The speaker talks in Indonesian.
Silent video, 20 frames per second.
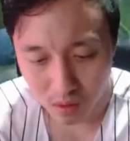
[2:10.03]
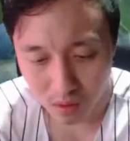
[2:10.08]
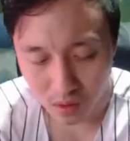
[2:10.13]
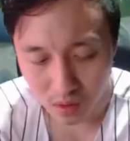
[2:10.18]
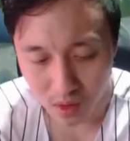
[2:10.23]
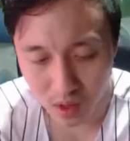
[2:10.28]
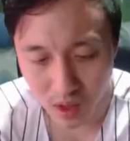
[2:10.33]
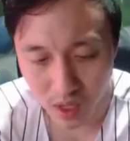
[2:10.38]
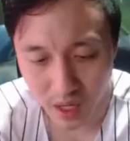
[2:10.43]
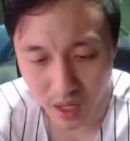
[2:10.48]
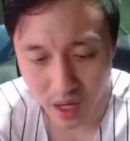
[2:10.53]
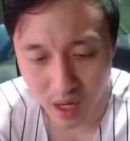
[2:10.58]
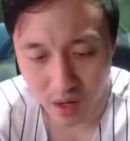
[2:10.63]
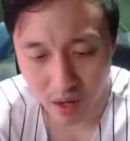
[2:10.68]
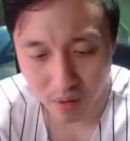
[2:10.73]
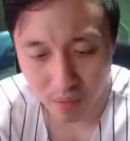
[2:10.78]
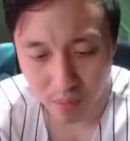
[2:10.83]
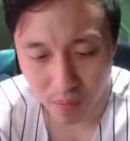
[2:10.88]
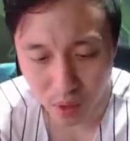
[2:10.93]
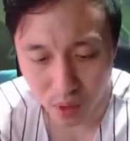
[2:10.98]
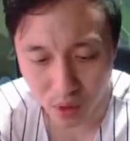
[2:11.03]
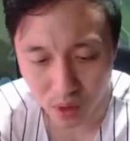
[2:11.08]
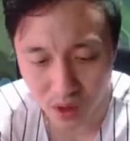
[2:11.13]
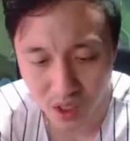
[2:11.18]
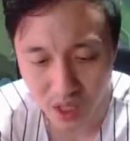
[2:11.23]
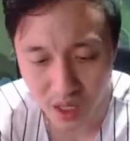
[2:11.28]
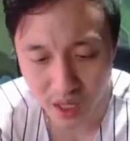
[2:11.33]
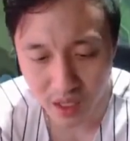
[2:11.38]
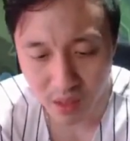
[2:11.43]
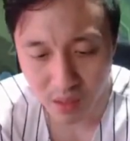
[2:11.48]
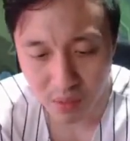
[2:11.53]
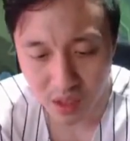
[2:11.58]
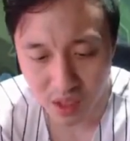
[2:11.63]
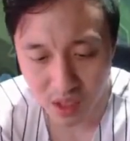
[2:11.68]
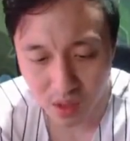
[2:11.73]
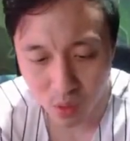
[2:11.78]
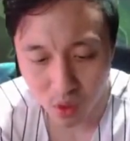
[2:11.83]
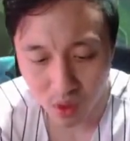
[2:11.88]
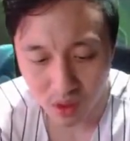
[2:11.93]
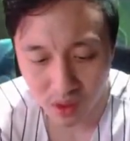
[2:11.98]
Gila ya, Brody aja bisa
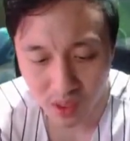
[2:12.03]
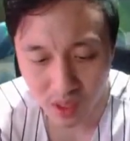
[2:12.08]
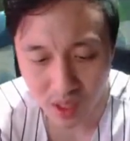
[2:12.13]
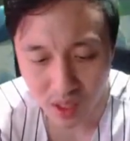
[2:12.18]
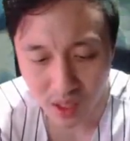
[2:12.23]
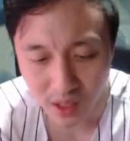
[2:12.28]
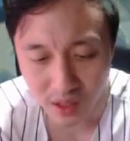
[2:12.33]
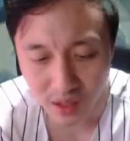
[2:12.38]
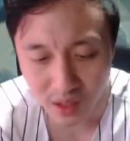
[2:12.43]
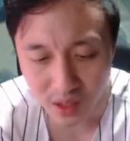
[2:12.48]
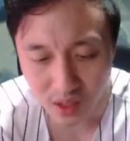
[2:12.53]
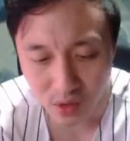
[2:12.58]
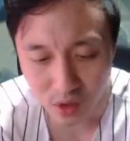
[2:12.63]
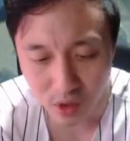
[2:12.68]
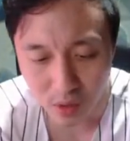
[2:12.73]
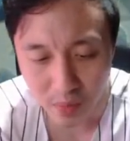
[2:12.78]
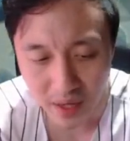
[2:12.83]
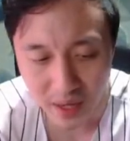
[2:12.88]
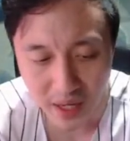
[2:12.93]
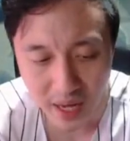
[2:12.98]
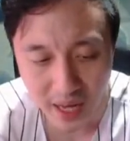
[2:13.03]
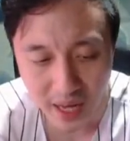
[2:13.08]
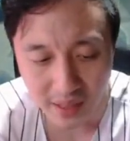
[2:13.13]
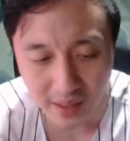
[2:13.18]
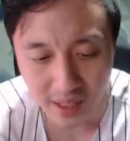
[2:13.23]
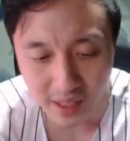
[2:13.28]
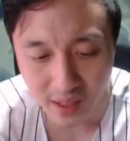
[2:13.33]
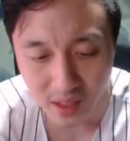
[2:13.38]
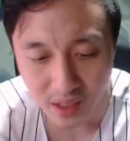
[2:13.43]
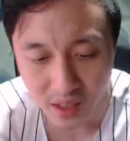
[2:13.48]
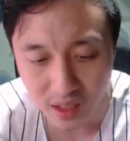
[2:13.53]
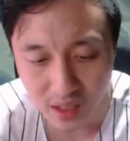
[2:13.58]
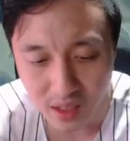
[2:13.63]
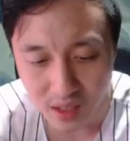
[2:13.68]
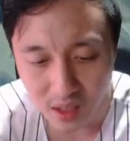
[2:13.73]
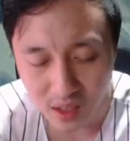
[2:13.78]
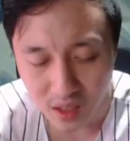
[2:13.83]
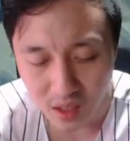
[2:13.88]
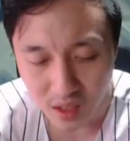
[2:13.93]
gue teken guys kalau main Nathan ini guys.